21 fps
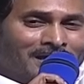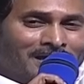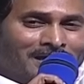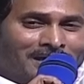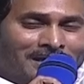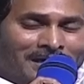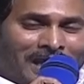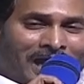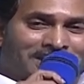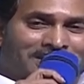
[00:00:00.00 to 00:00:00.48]

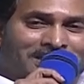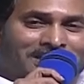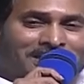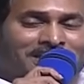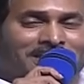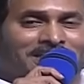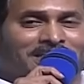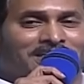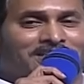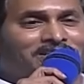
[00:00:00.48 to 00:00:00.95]

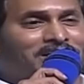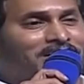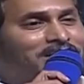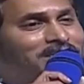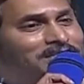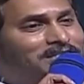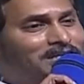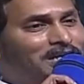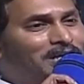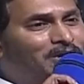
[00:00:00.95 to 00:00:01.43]
రాజకీయ
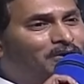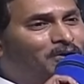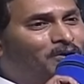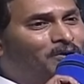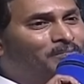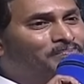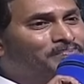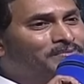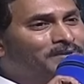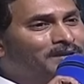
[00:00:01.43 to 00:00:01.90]
చరిత్రలో
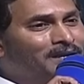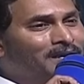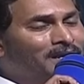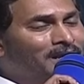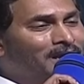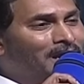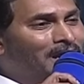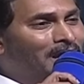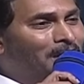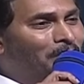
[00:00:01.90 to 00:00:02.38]

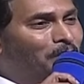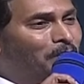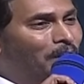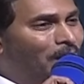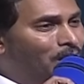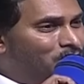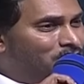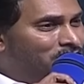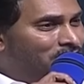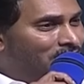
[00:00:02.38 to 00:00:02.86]

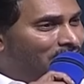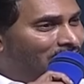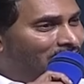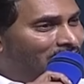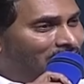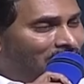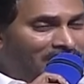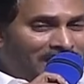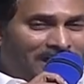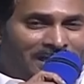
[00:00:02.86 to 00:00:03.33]
బహుశా
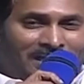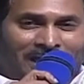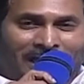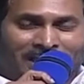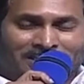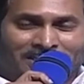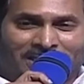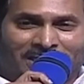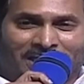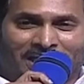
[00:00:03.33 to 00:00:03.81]
ఏ
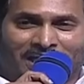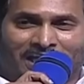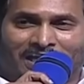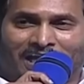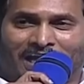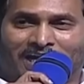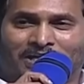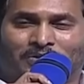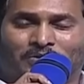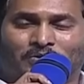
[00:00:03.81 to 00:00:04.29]
రాజకీయ
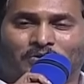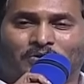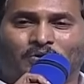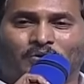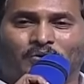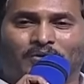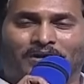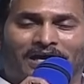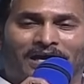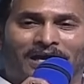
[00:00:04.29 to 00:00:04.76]
నాయకుడు
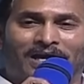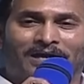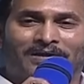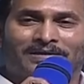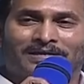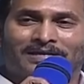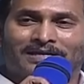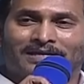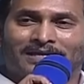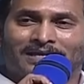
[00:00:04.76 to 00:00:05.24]
కూడా
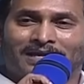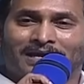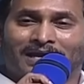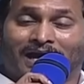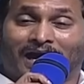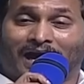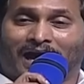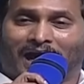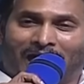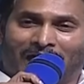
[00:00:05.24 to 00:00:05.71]

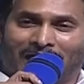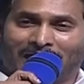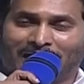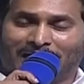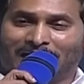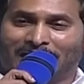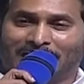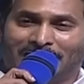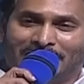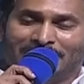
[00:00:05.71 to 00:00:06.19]

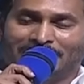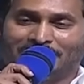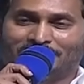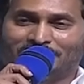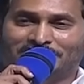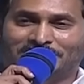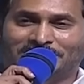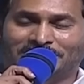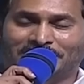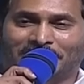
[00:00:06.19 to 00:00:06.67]
అడగలేని
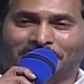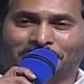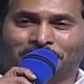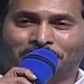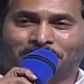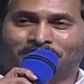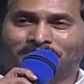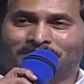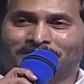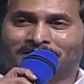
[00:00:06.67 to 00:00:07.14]
విషయాలు
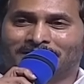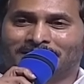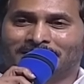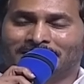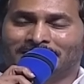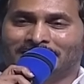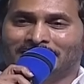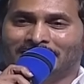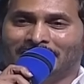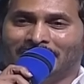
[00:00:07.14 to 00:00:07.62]

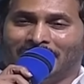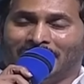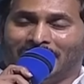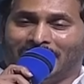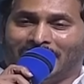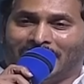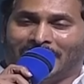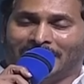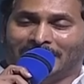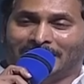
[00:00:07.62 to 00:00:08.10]

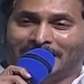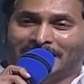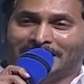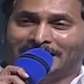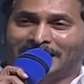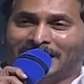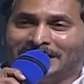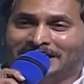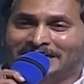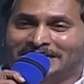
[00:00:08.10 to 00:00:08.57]

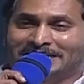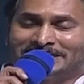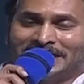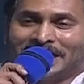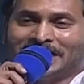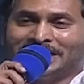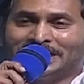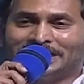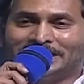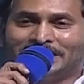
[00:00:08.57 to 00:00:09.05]
అడగడానికి
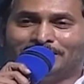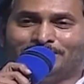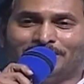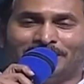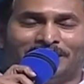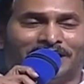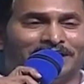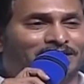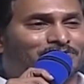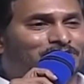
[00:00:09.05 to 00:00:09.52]
ధైర్యం
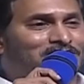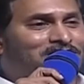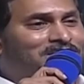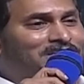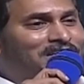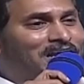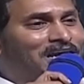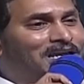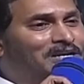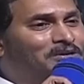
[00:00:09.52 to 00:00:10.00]
లేని
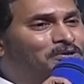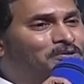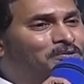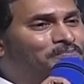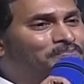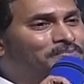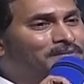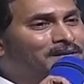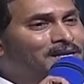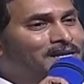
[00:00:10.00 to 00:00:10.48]
విషయాలను
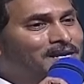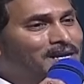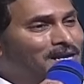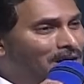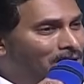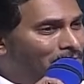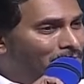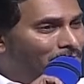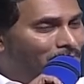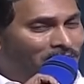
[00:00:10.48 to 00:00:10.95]

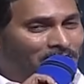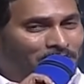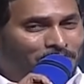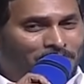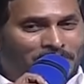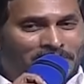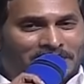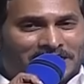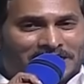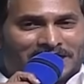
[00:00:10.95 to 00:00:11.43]
మీ
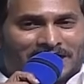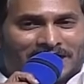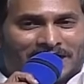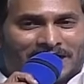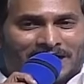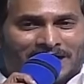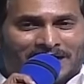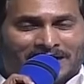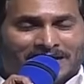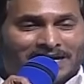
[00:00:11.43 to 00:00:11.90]
బిడ్డ
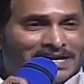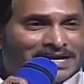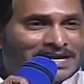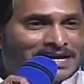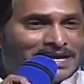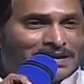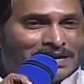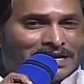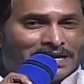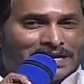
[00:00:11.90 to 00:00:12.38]

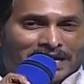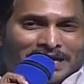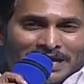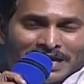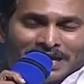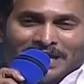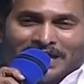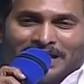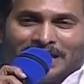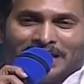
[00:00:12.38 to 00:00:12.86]

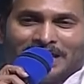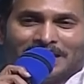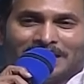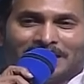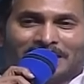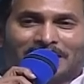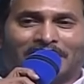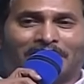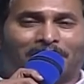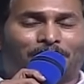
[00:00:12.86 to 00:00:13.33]

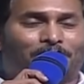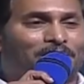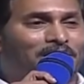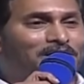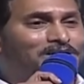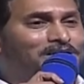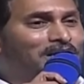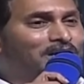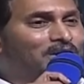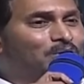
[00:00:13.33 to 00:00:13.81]
నేరుగా
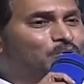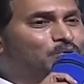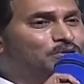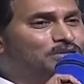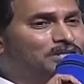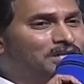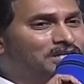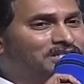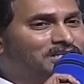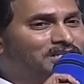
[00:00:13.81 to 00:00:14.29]
ప్రజలను
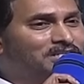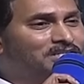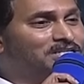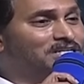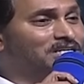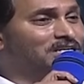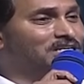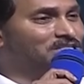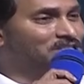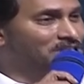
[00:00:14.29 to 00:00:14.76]

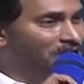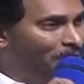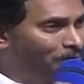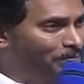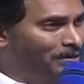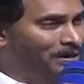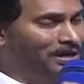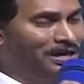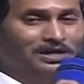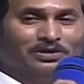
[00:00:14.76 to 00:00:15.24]
ఉద్దేశించి
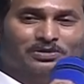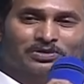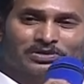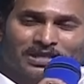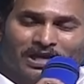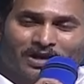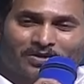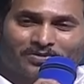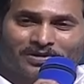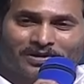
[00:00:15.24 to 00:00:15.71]

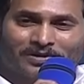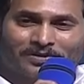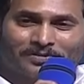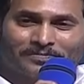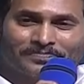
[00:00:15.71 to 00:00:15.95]
చెప్పగలుగుతా ఉన్నాడు